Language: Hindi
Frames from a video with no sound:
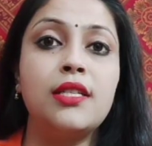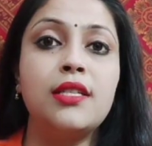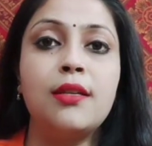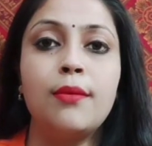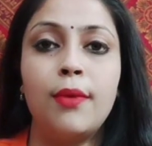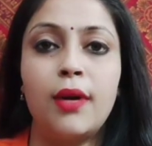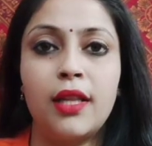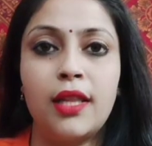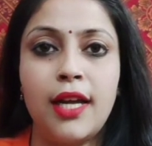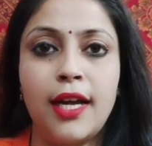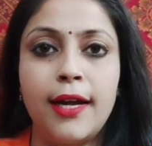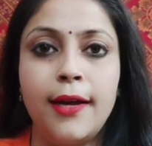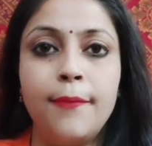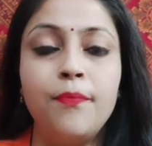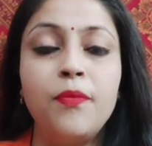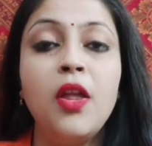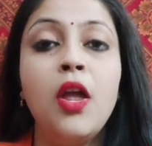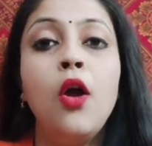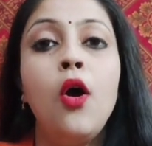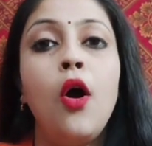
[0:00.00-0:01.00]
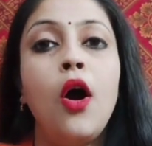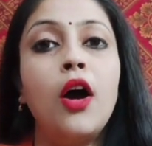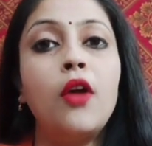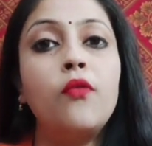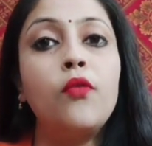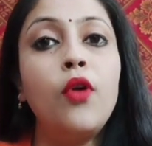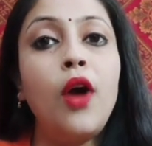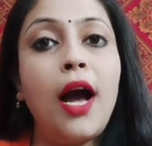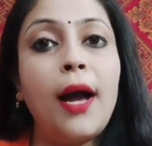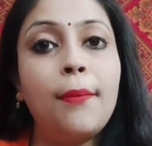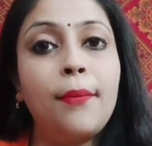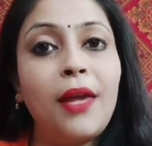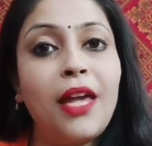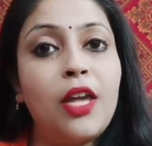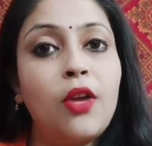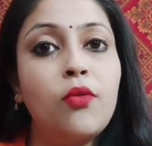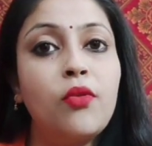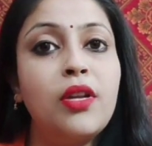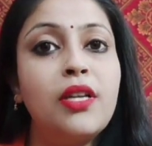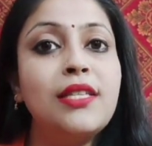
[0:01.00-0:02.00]
से बढ़ता है और वो आपकी
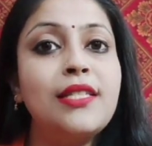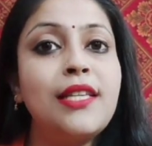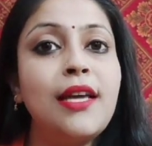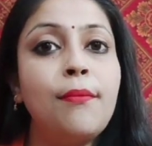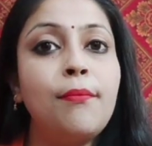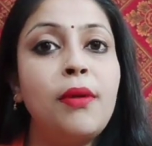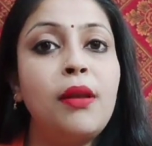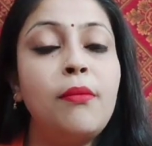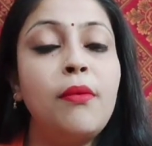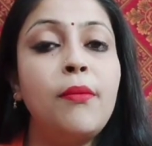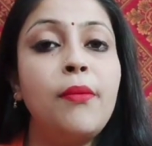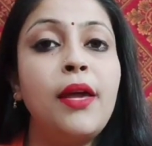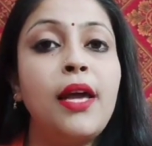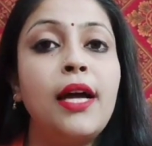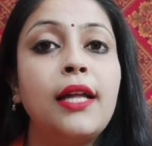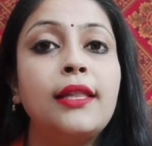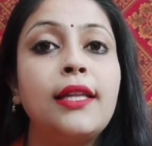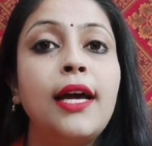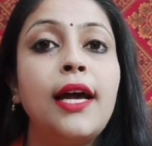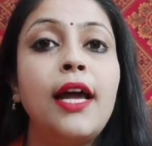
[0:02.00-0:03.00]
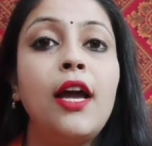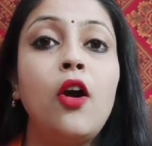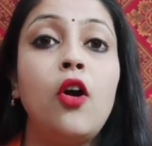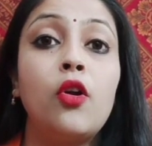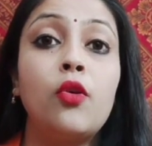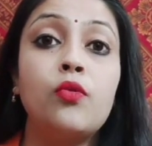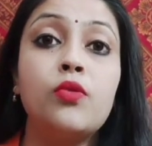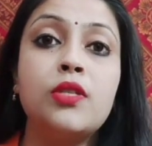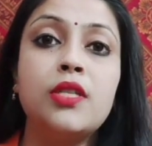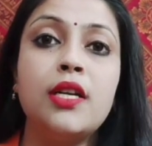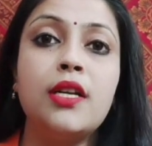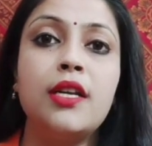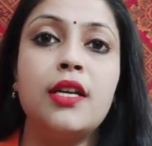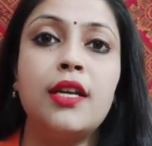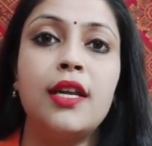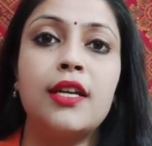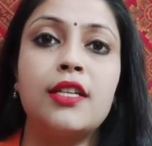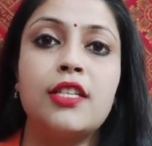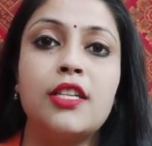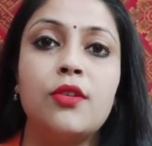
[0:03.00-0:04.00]
यूरिन सैंपल में भी आता है और उससे
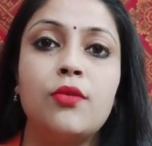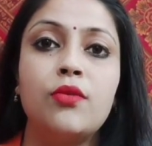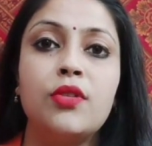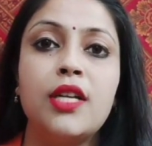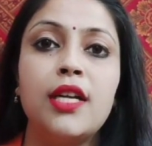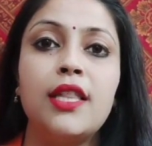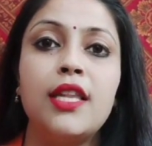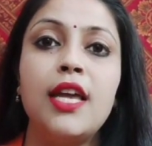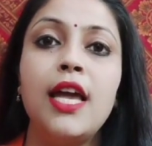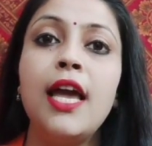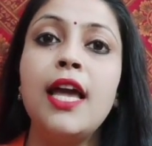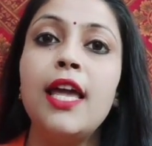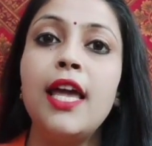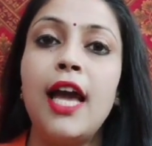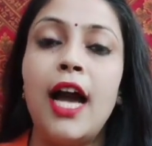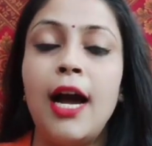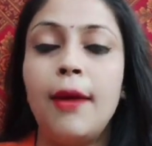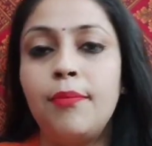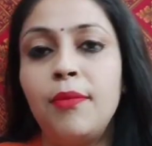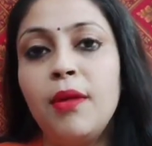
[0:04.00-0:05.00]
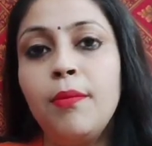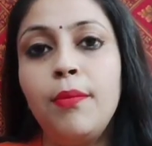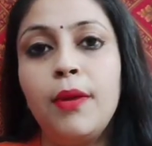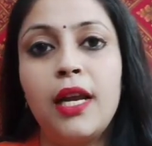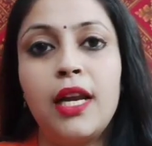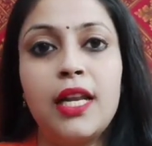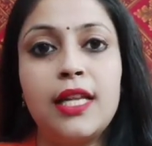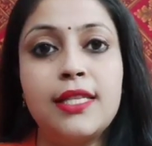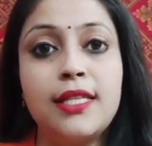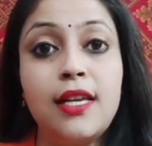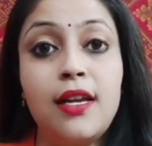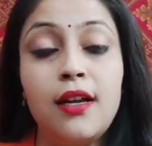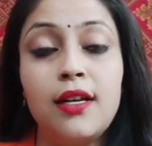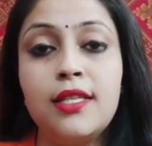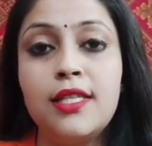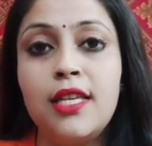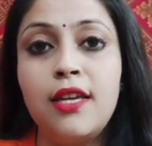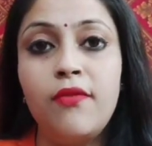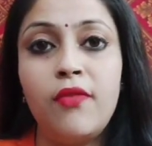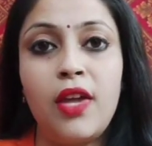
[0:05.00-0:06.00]
डिटेक्शन हो जाती है कि आपने प्रेगनेंसी
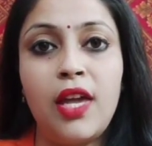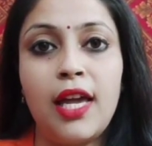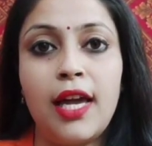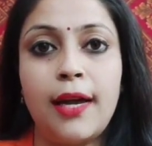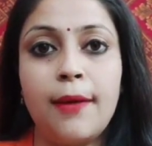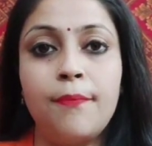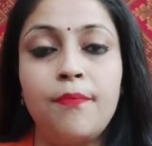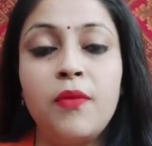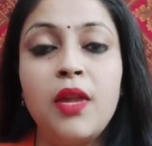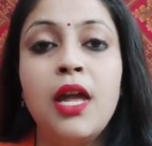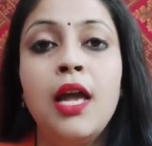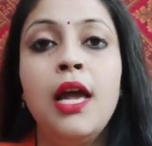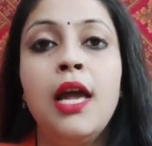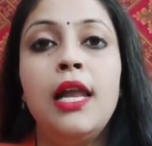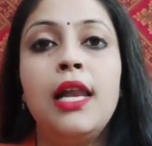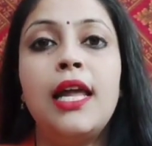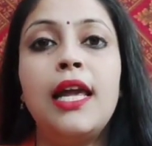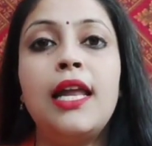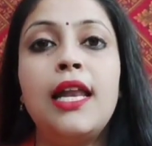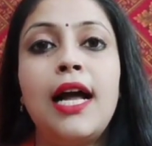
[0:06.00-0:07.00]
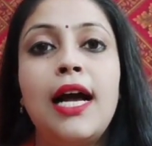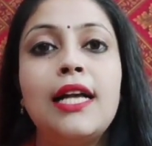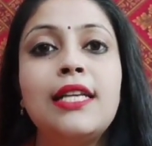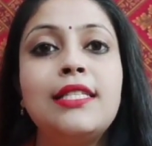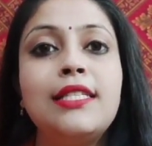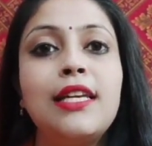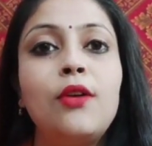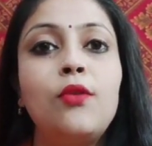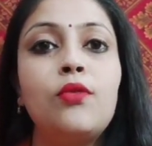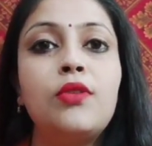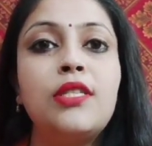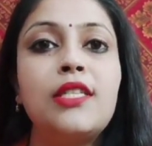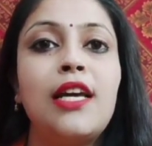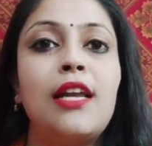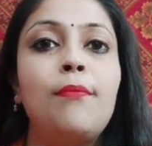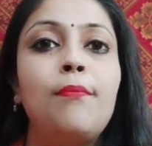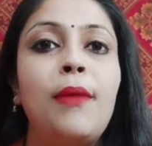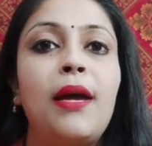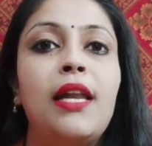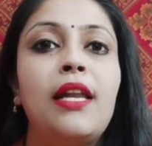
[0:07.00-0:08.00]
कंसीव की है लेकिन आज से कुछ साल
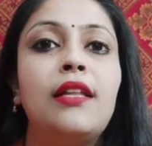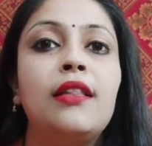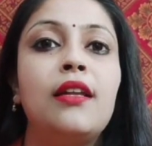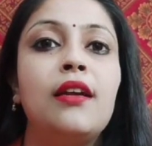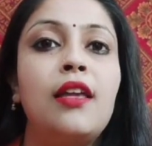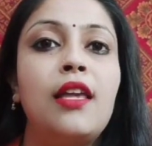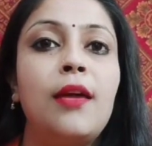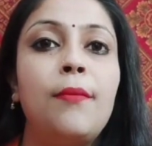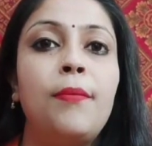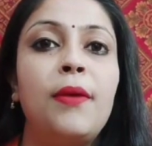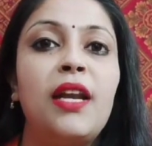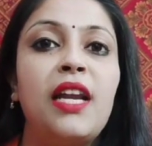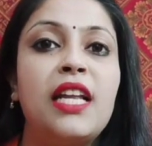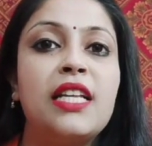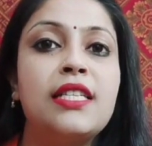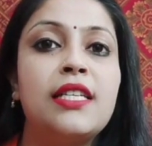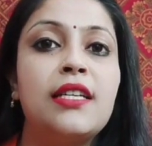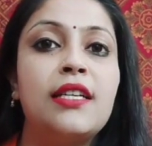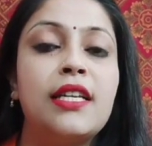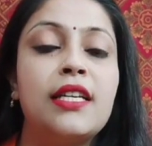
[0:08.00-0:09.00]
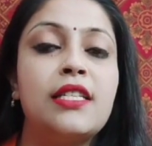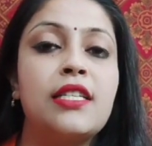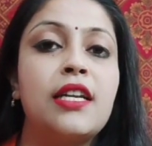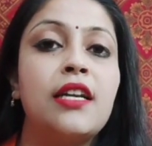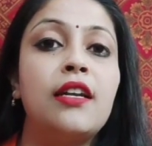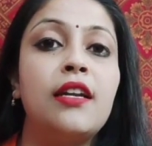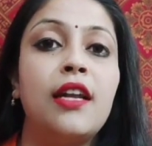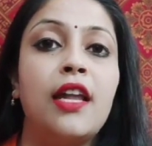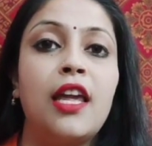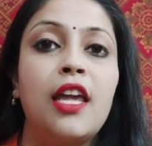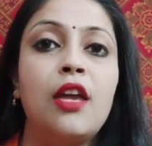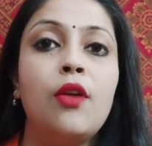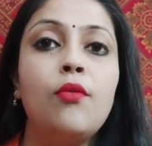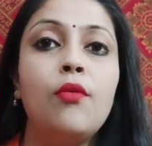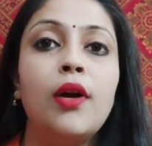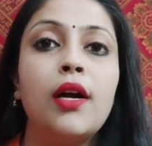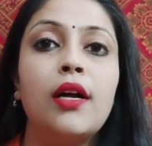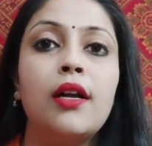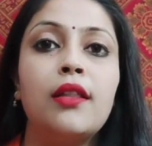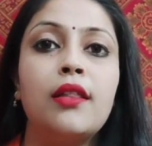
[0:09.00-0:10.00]
पहले तक ये प्रेगनेंसी टेस्ट किट नहीं
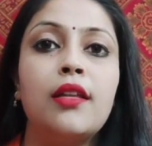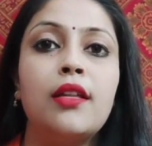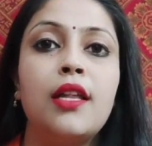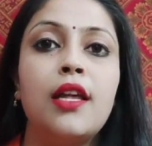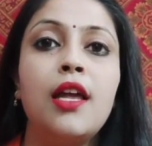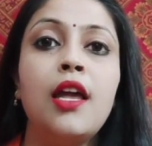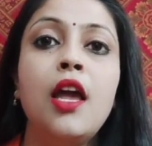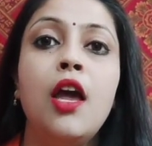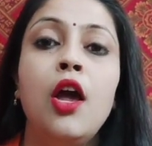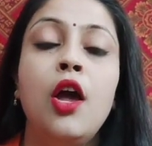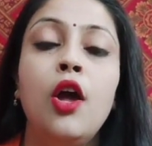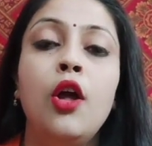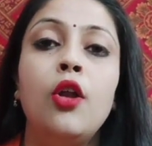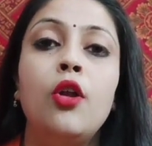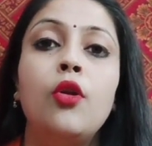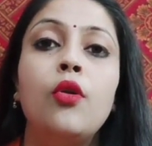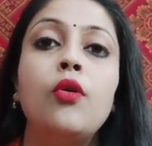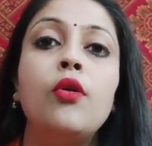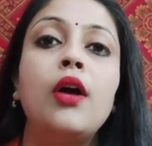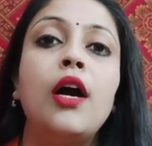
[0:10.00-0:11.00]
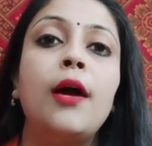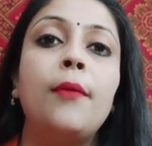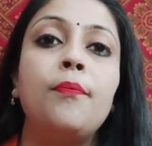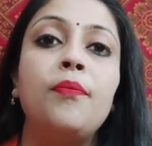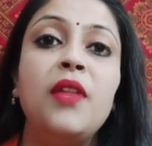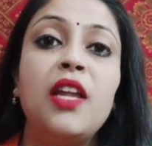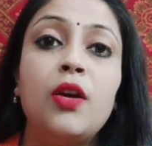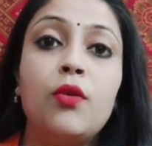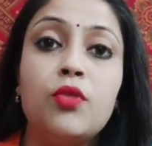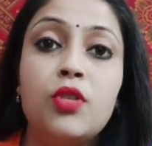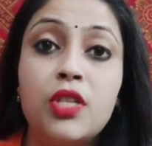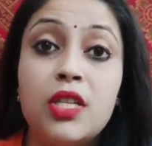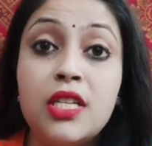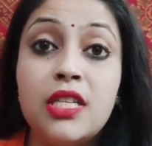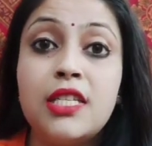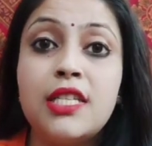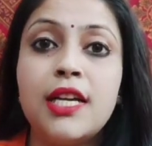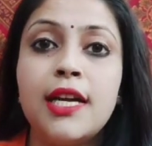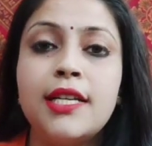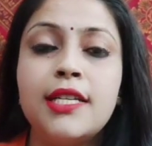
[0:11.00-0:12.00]
हुआ करती थी लोग अपने कुछ
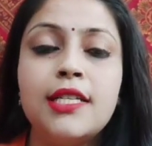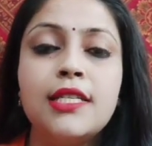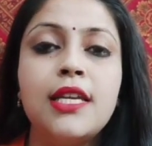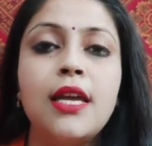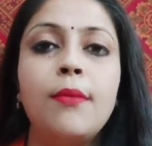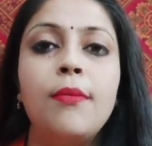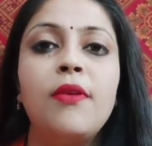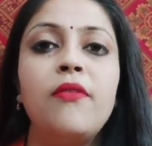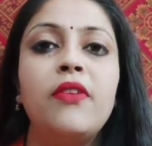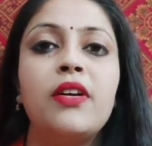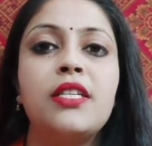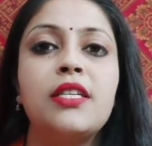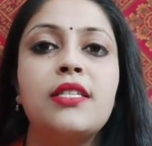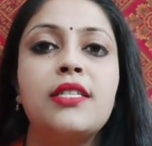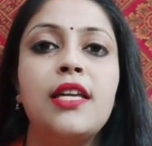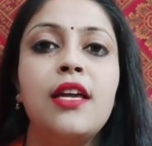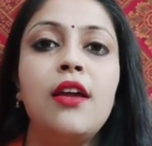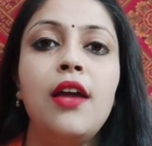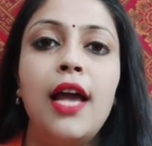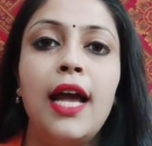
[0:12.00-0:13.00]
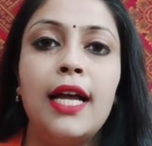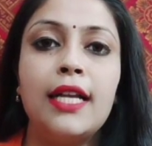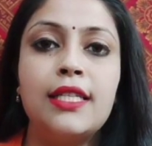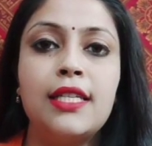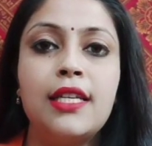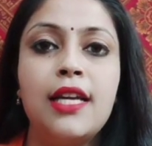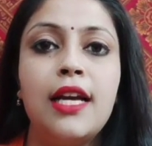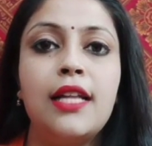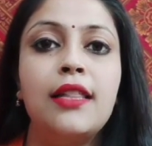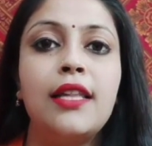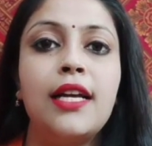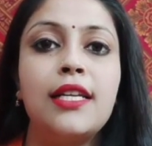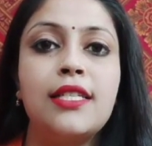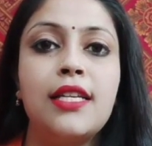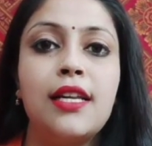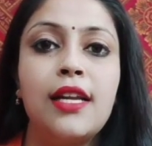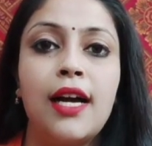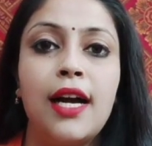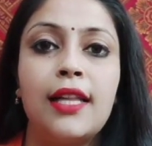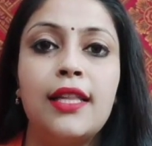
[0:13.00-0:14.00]
डिस्चार्जेस के भी वजह से ऐसे अंदाजे
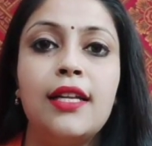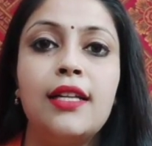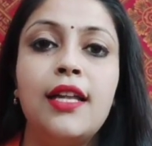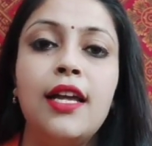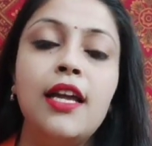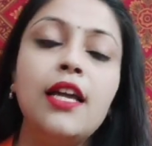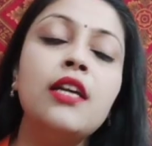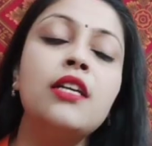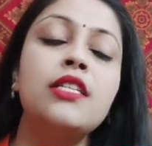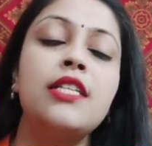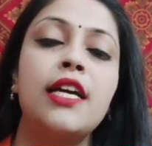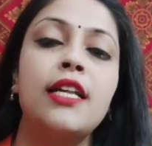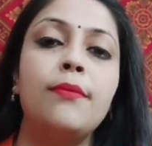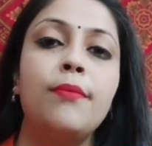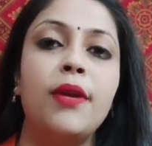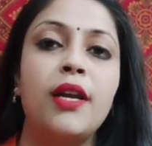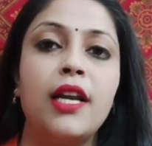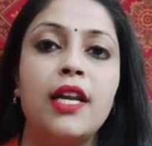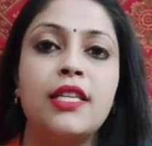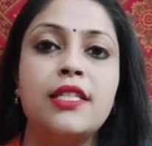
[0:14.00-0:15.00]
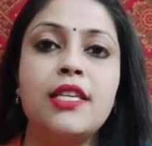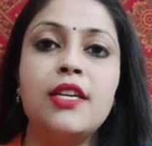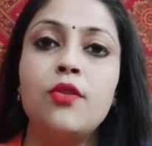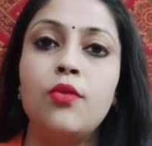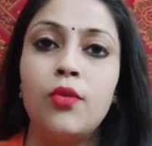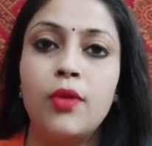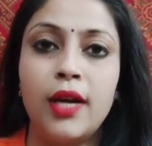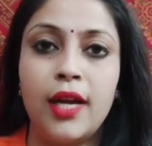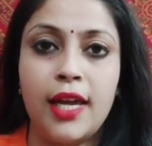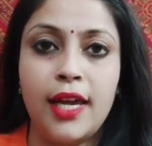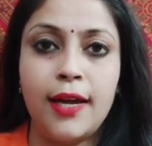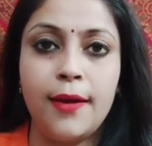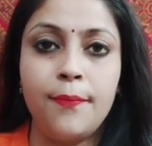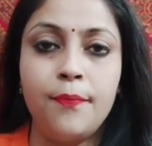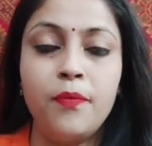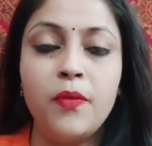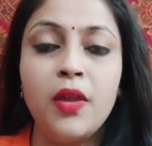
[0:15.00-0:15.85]
लगाते थे कि शायद प्रेगनेंसी रुक गई है